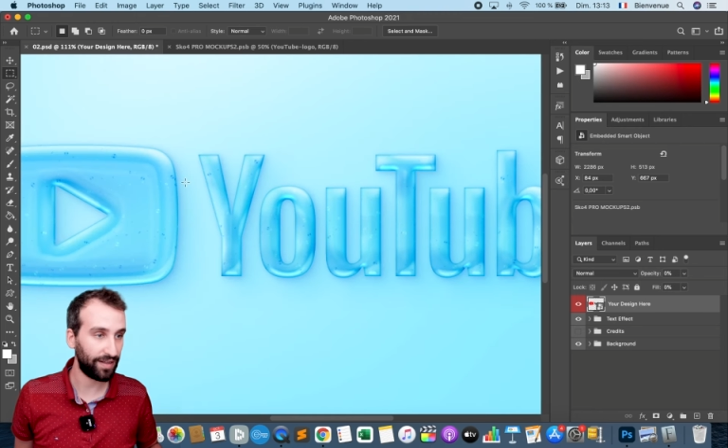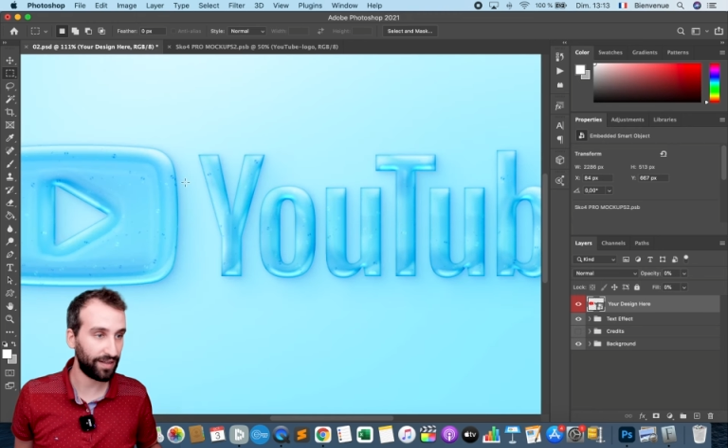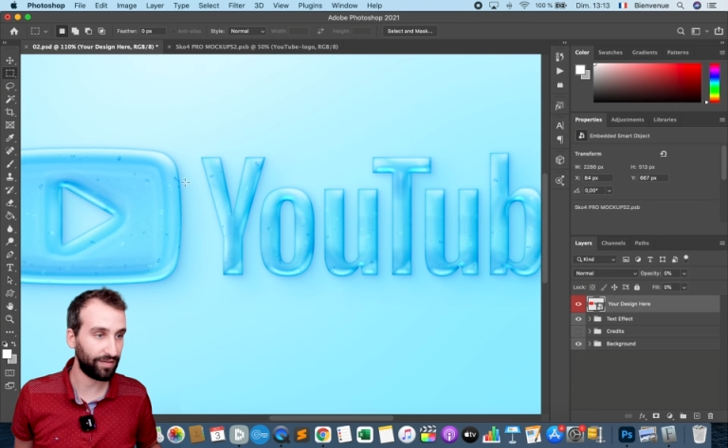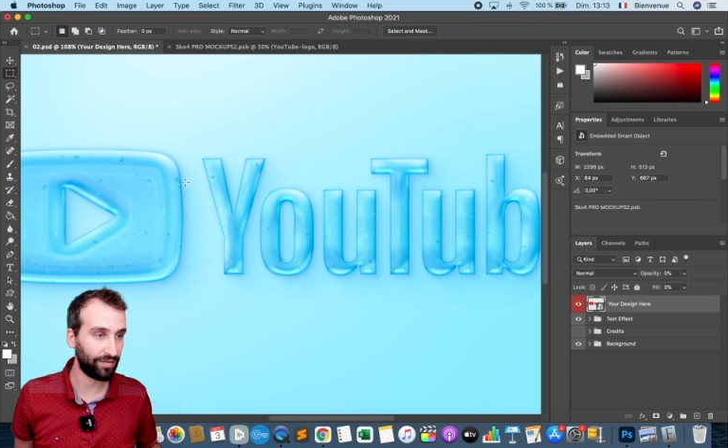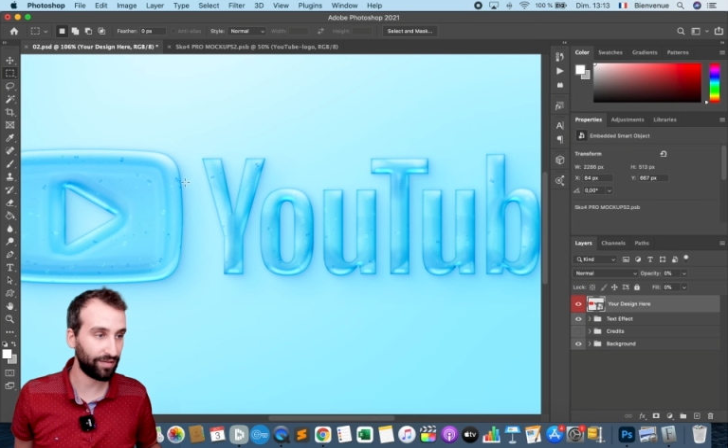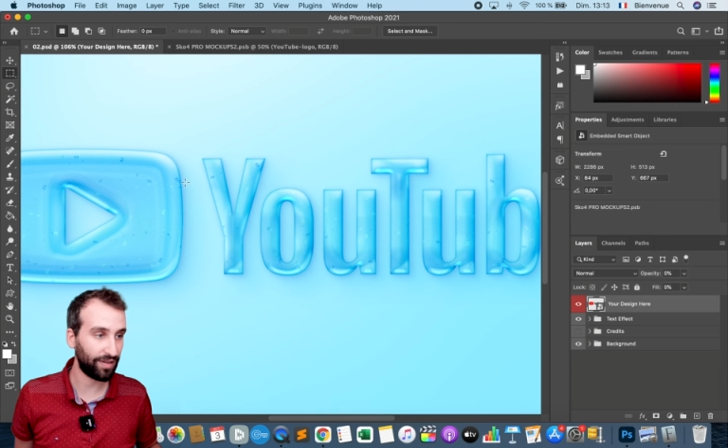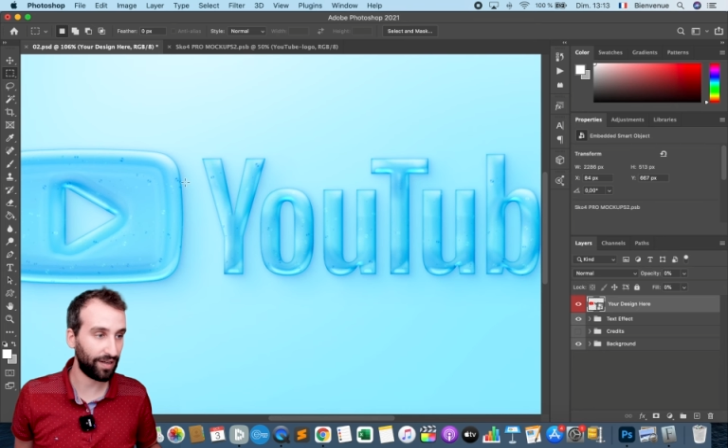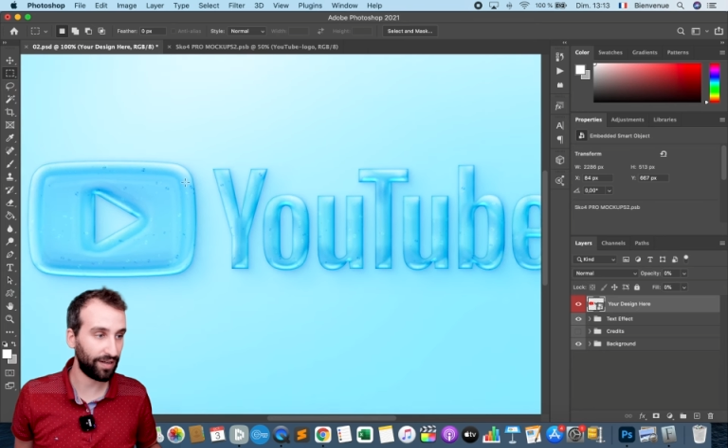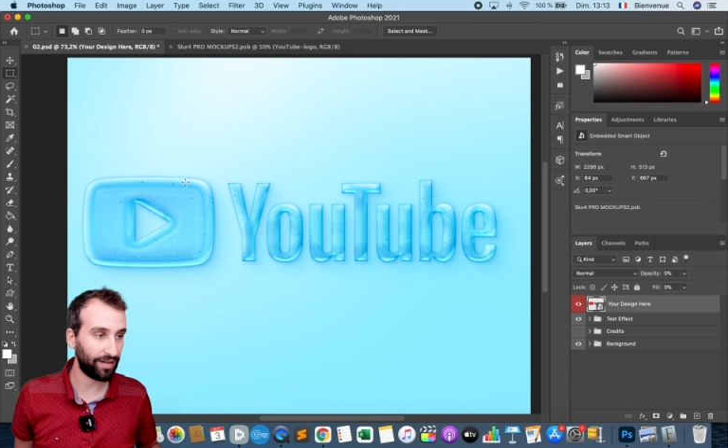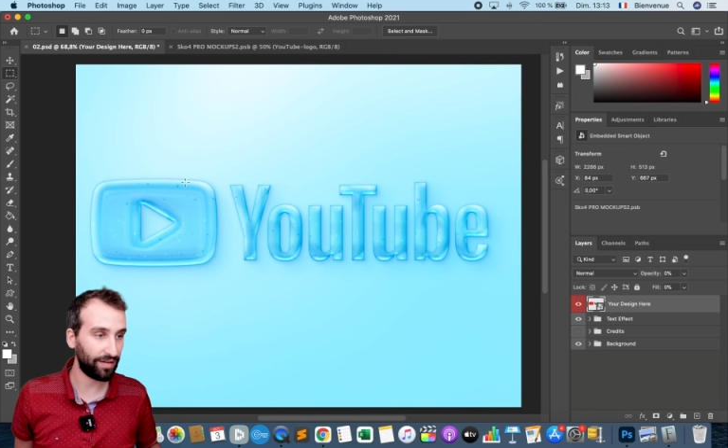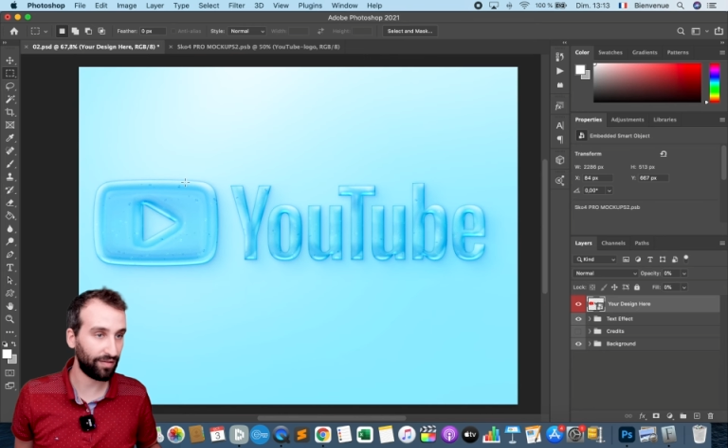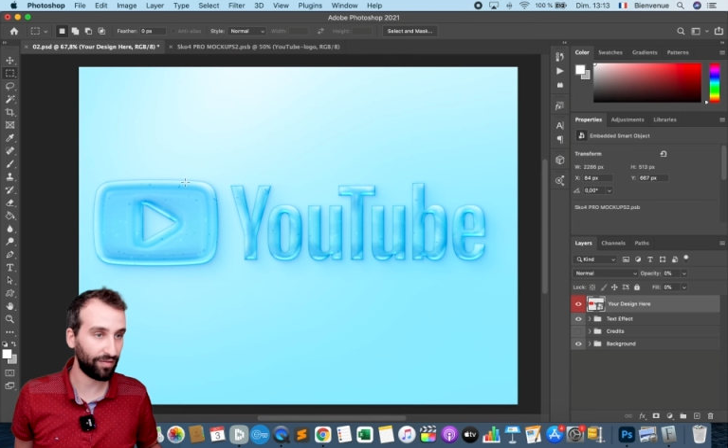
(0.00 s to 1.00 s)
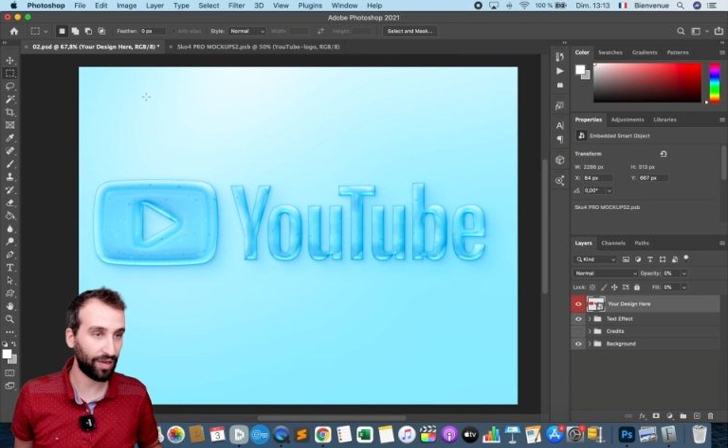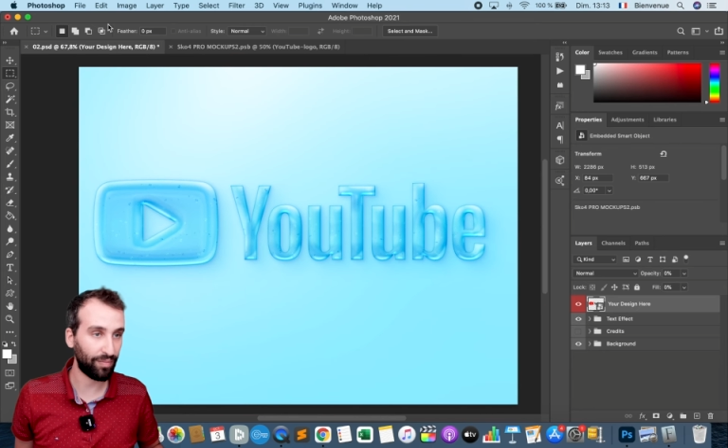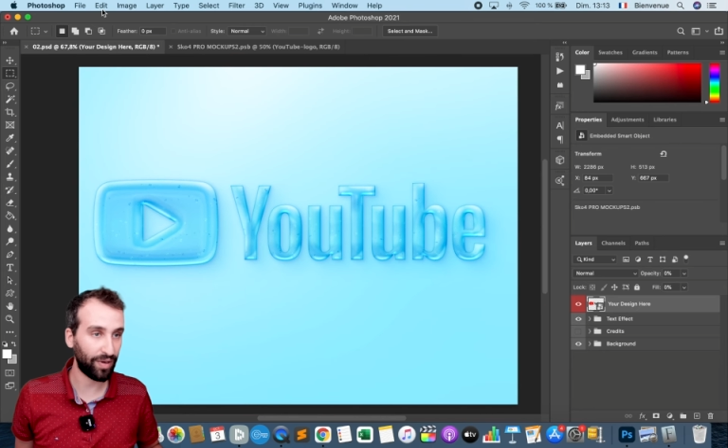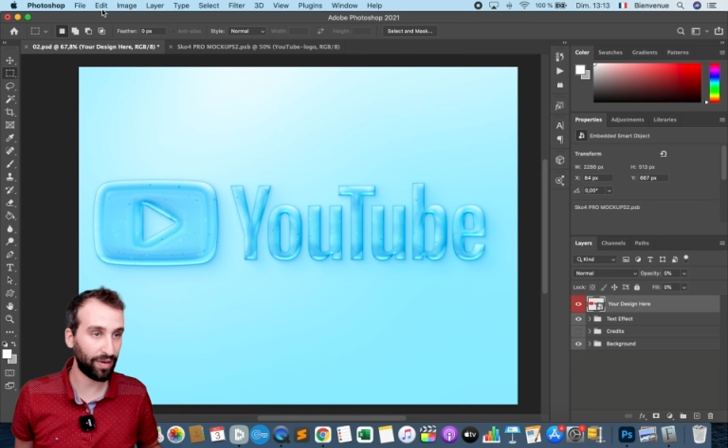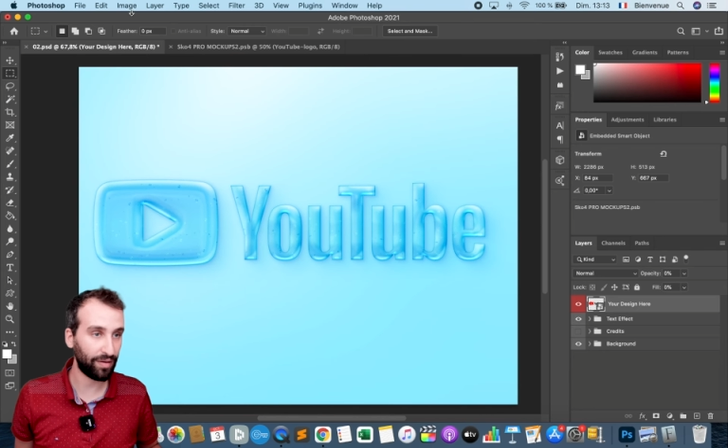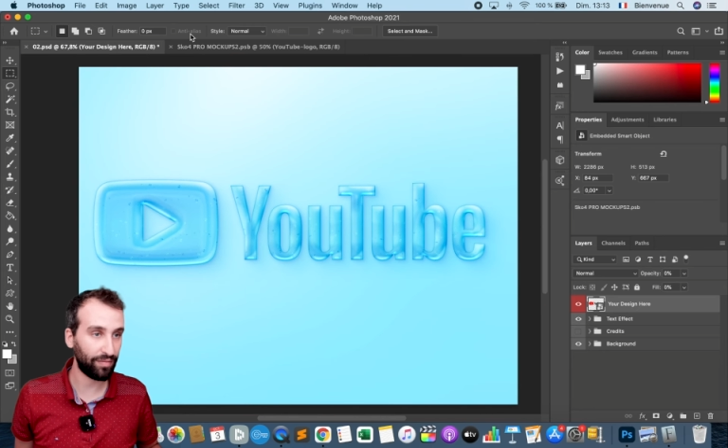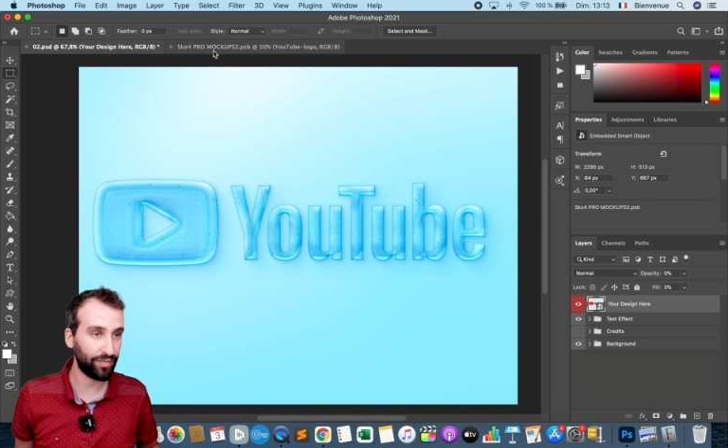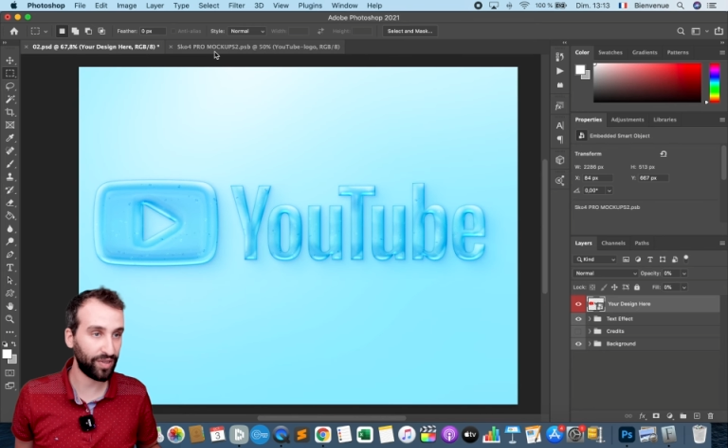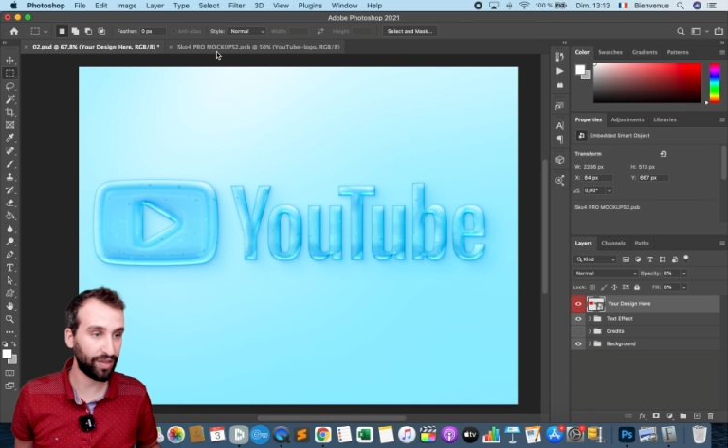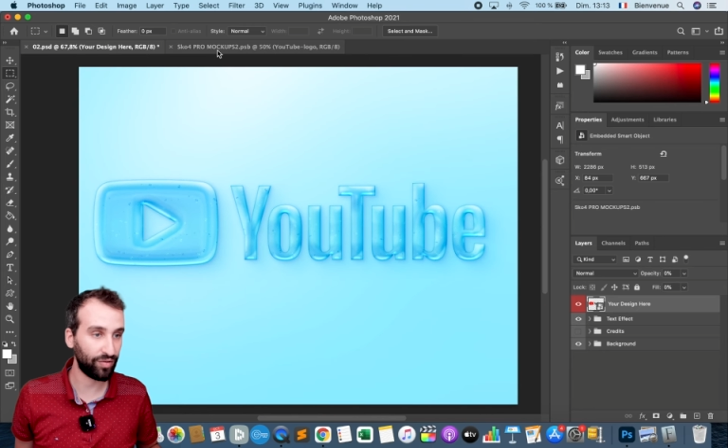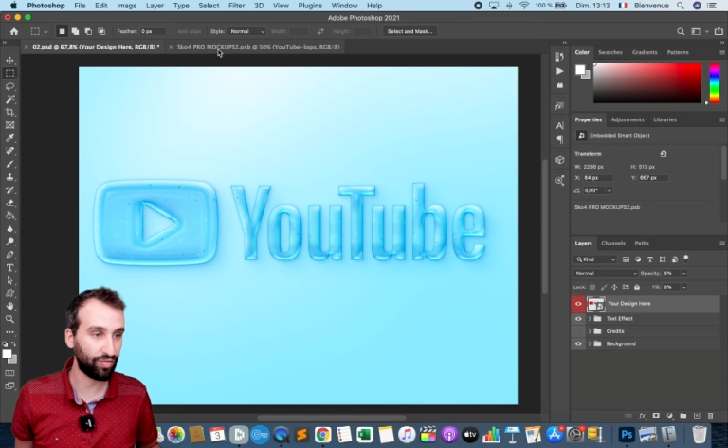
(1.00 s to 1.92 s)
Et donc là, on n'a pas mis les